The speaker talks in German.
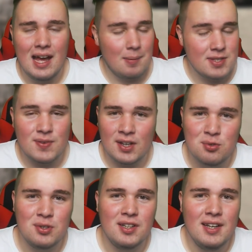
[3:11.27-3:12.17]
Aber es war
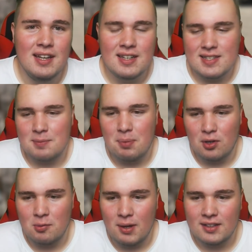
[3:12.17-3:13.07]
cool. Das hat
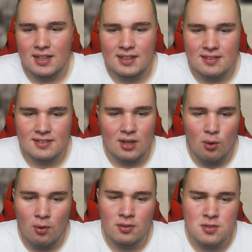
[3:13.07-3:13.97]
Bock gemacht, ja. Da sind
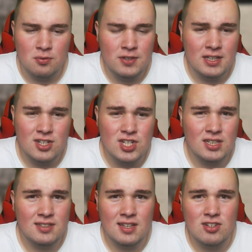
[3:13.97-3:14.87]
auch so viele
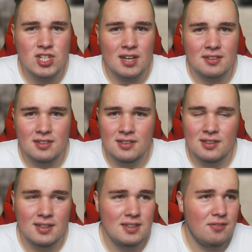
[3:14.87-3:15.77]
Geschichten entstanden,
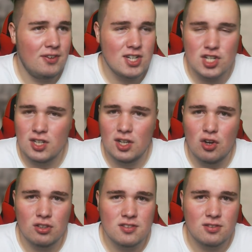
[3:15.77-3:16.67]
in die Flaschen
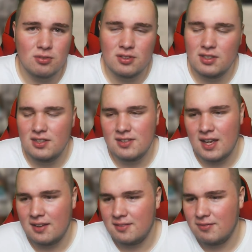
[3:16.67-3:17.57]
gekotzt und die
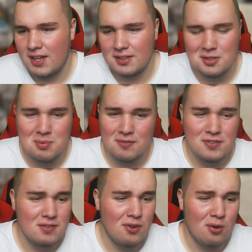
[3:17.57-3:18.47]
sahen, waren dann über
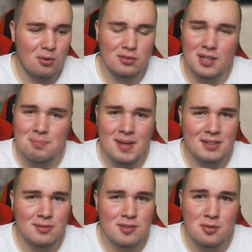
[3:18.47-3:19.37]
vier Wochen unterm
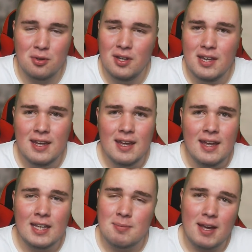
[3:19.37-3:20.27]
Bett und so.
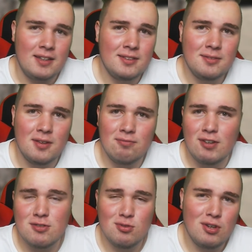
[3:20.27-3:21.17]
Ich meine, ich
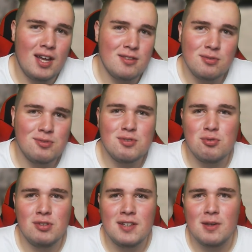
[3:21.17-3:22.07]
versuche gerade so zu
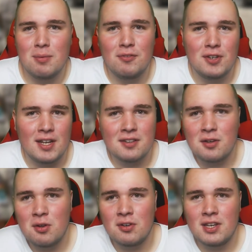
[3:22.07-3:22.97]
tun, als ob ich von
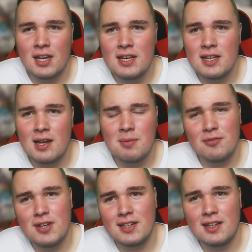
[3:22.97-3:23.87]
anderen Leuten rede, aber
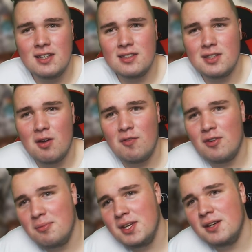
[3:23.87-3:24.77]
vielleicht rede ich ja auch
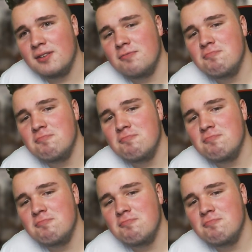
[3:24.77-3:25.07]
von mir